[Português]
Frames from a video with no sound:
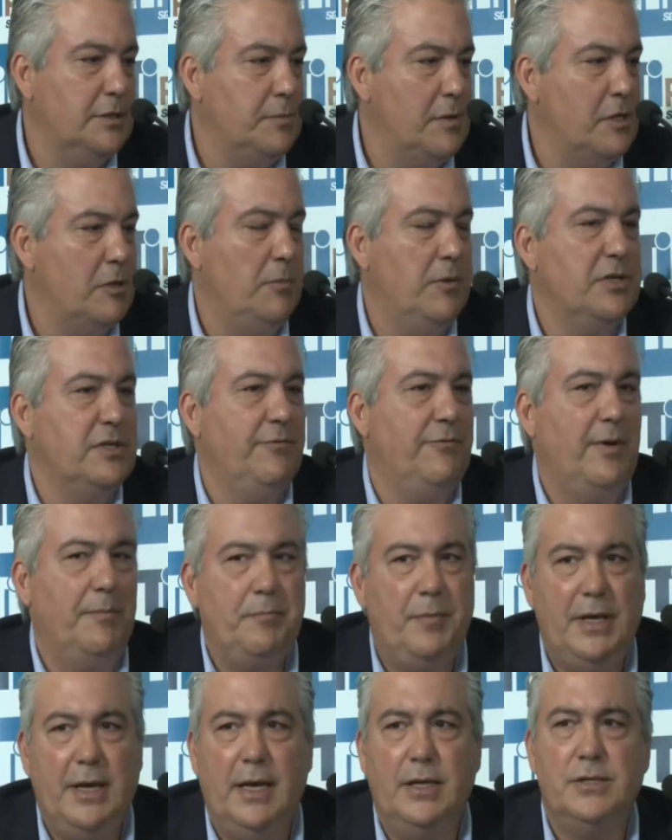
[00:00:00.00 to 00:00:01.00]
principalmente a
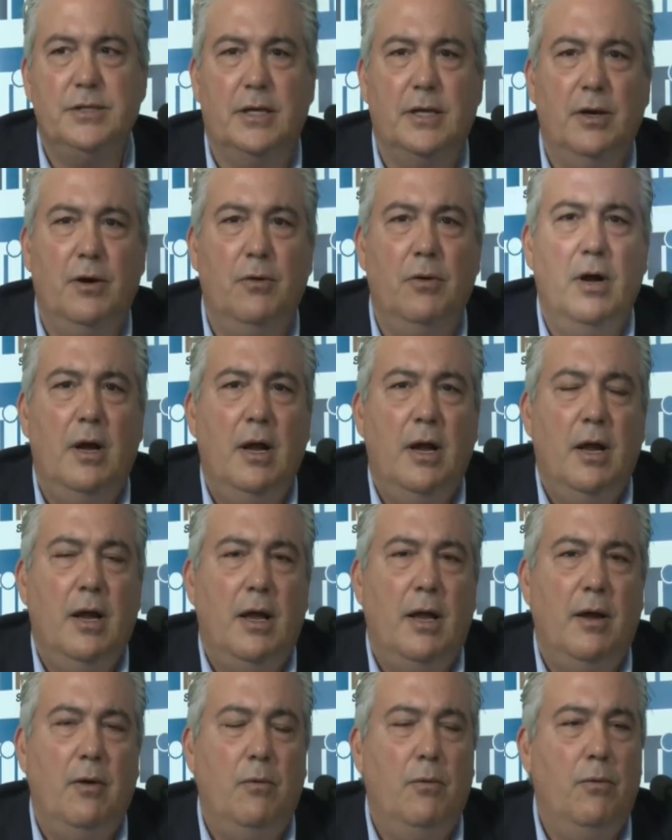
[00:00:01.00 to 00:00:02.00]
Faperj, que é, o,
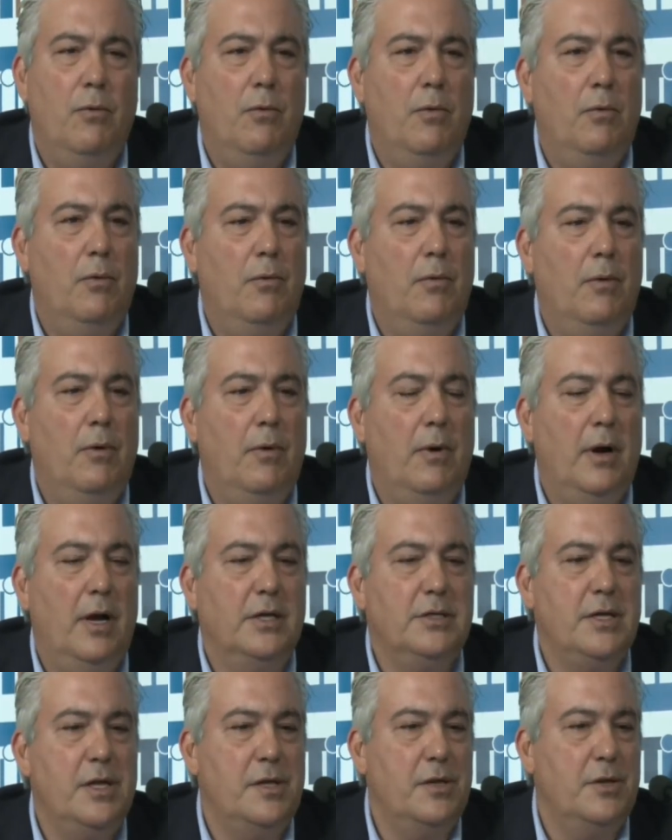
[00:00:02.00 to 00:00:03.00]
é o, o a
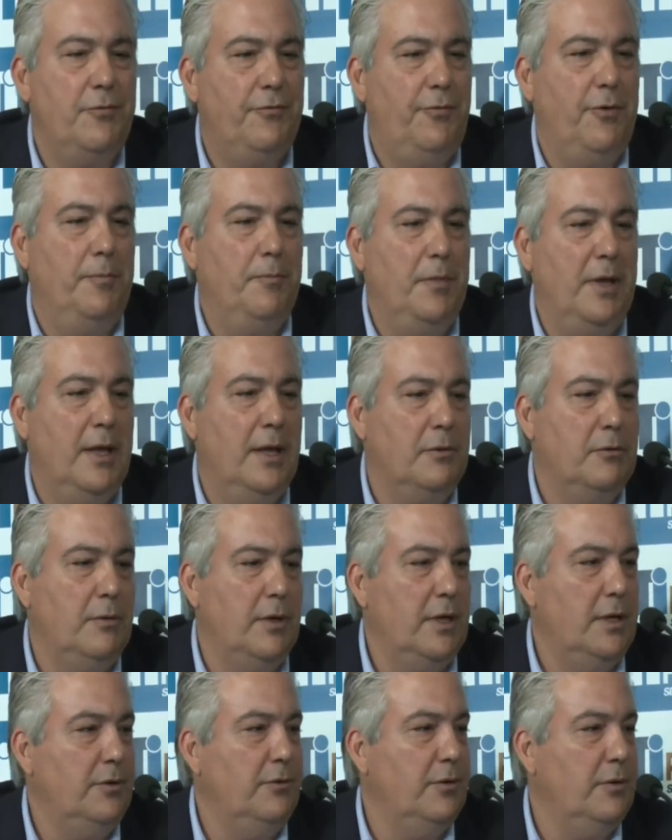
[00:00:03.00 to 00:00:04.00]
agência de fomento
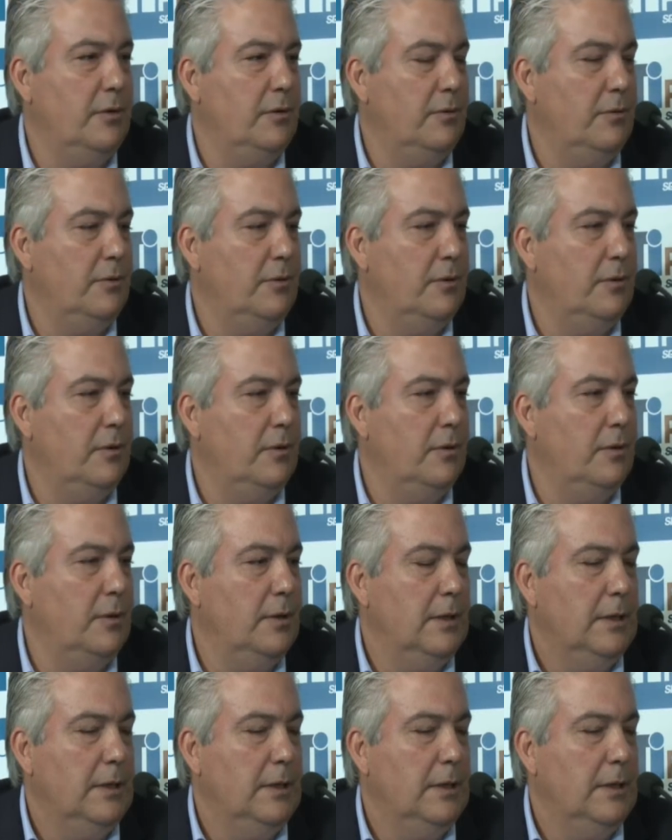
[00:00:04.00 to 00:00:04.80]
aí de, de,